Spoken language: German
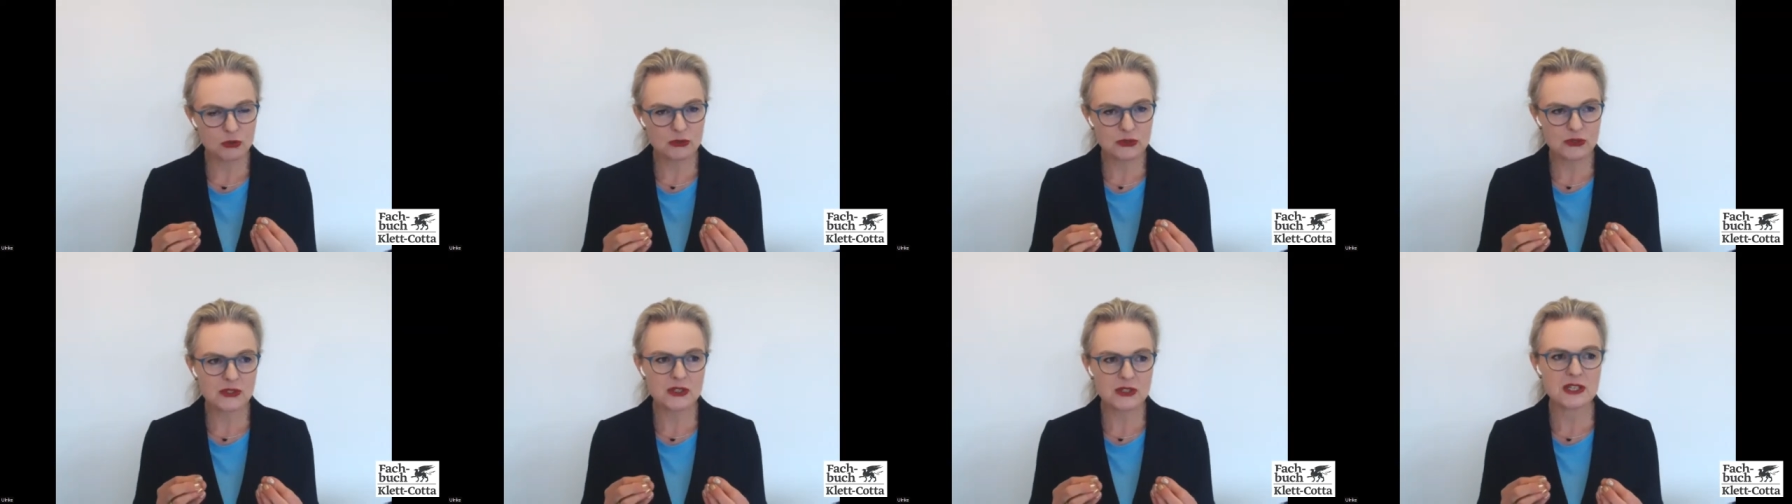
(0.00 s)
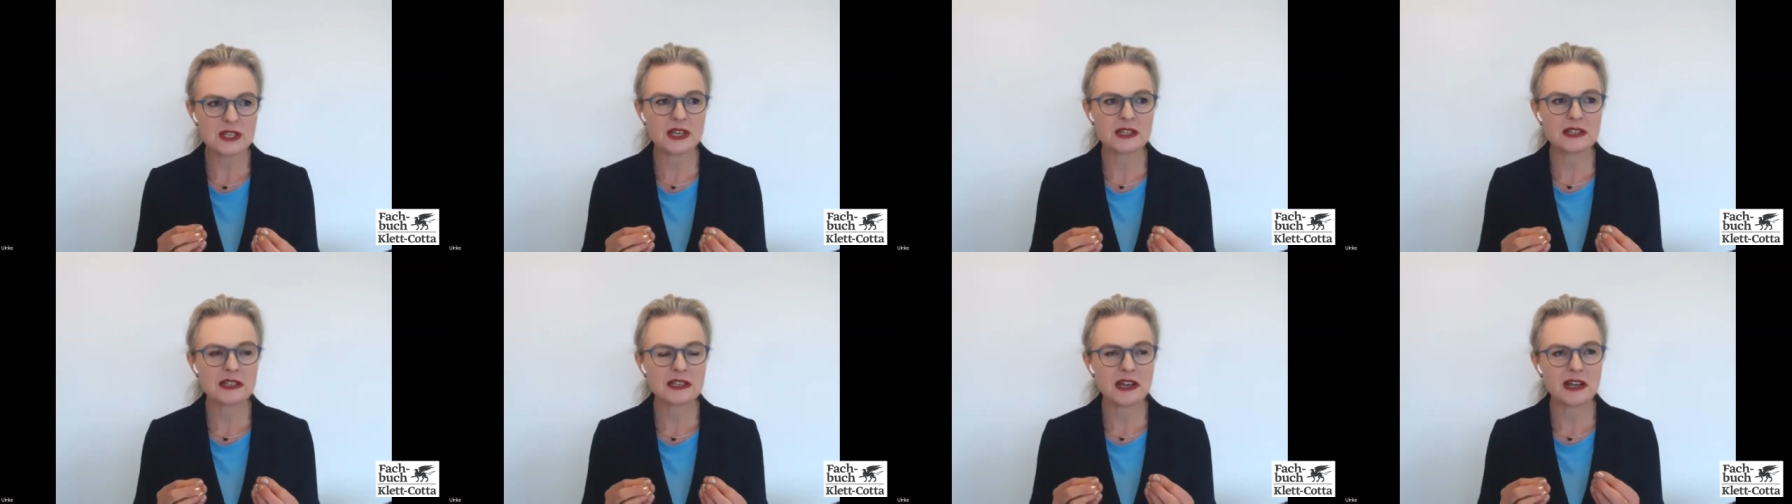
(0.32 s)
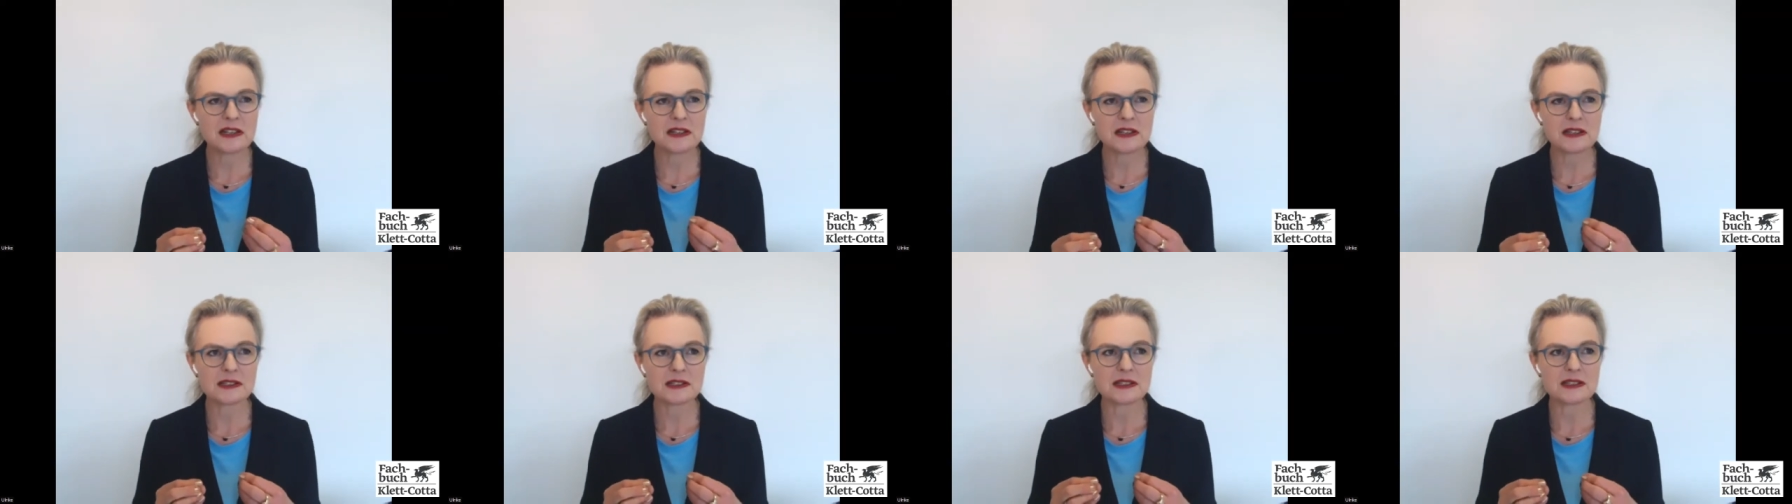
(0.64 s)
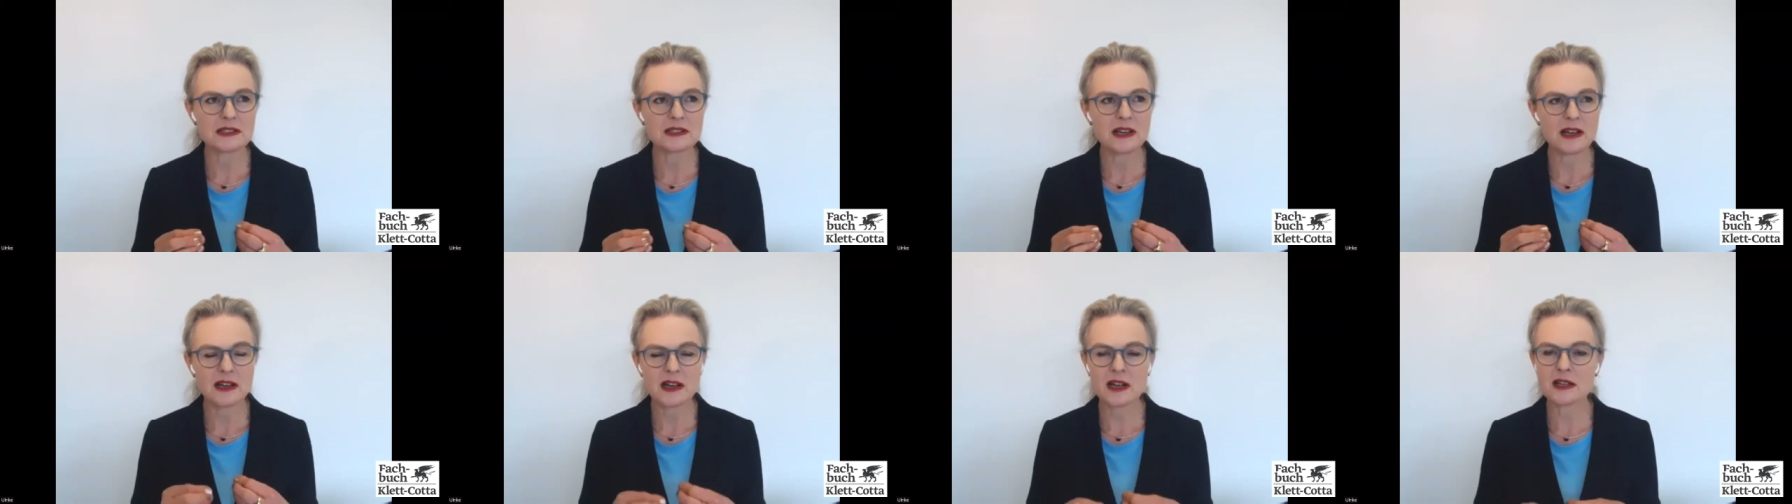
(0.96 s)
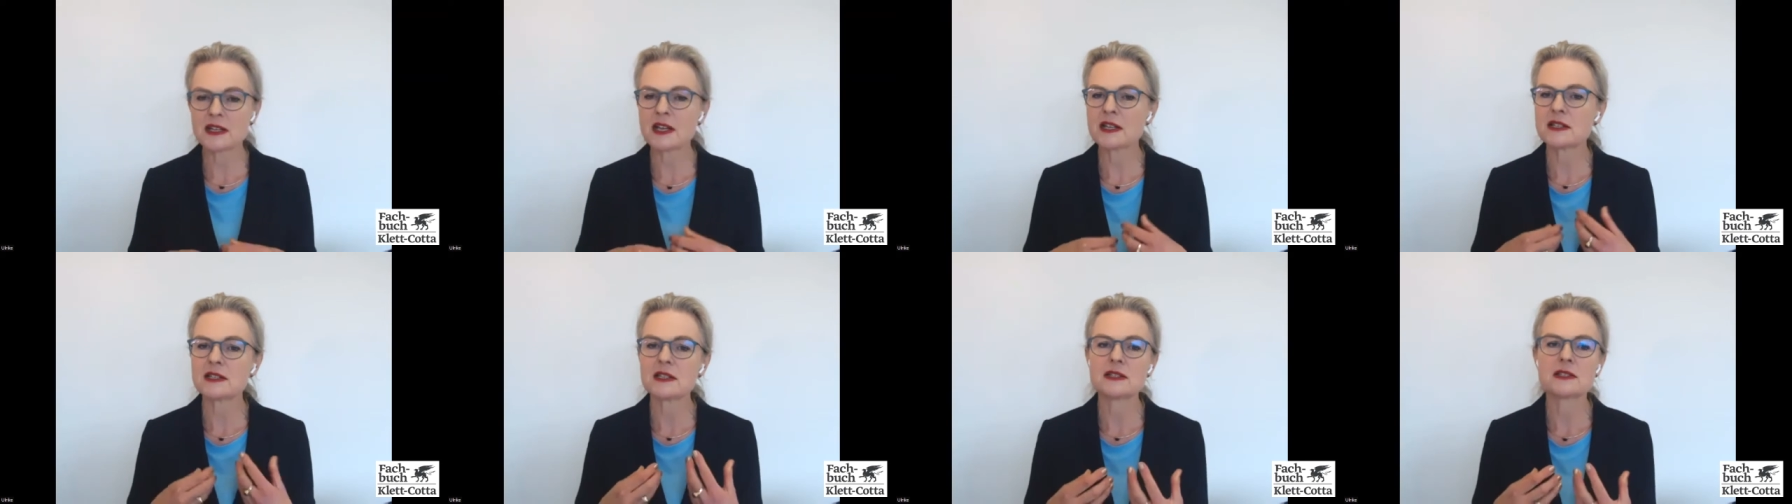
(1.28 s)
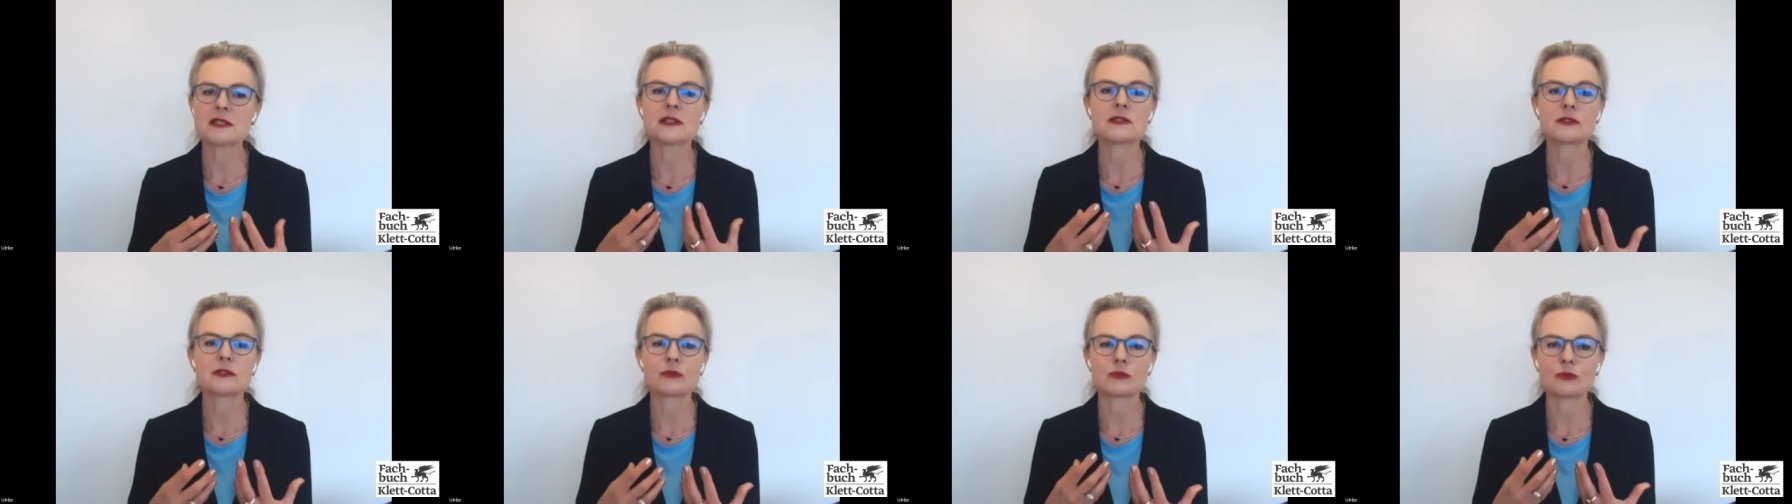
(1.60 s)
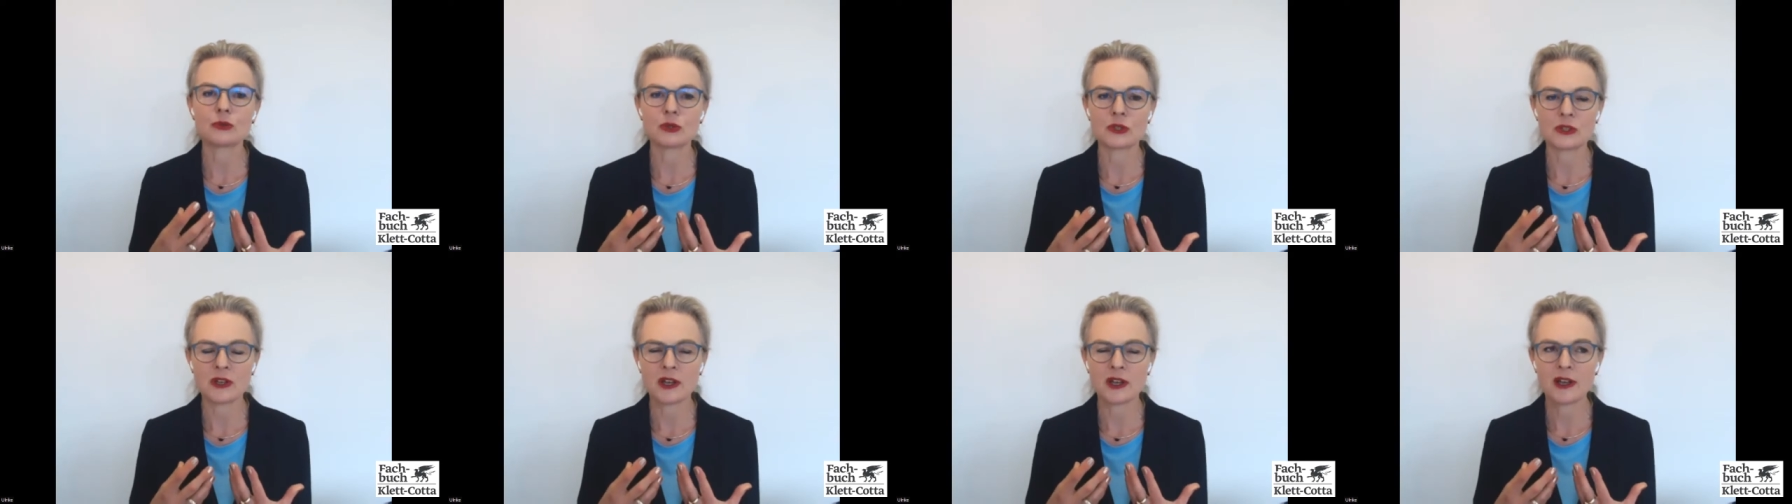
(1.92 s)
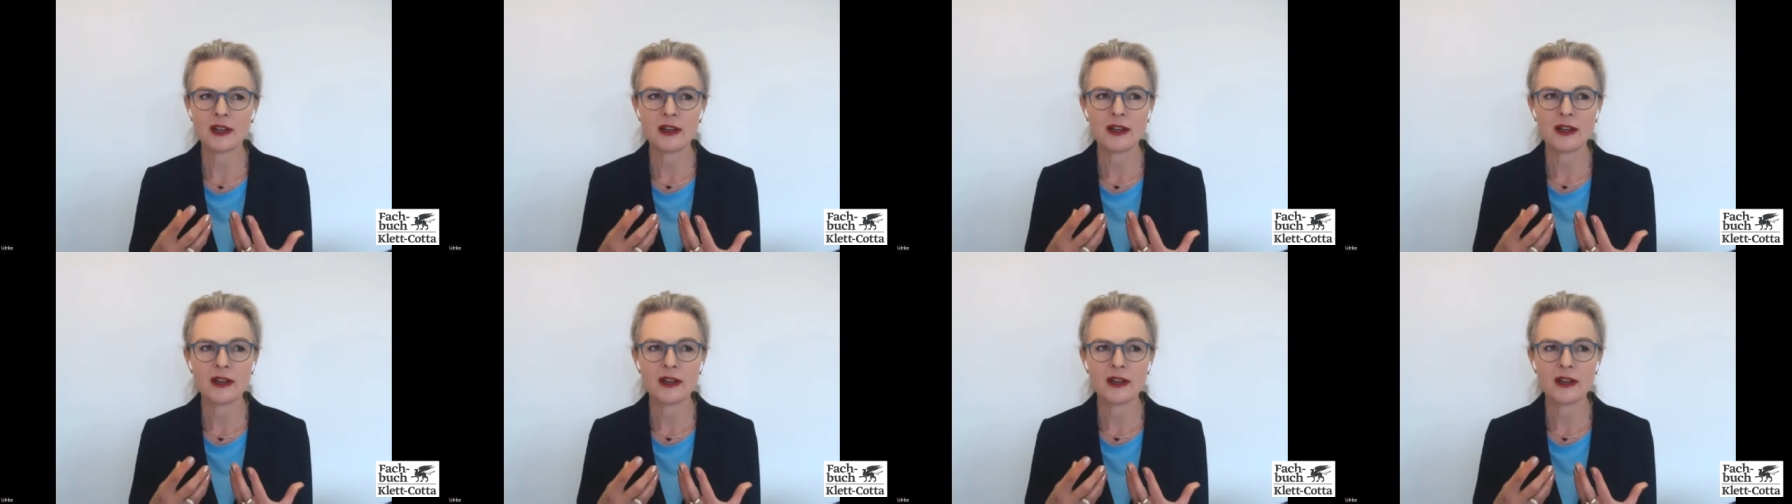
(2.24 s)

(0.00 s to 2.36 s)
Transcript: justieren kann, dass ich sagen kann, jetzt ist es gut.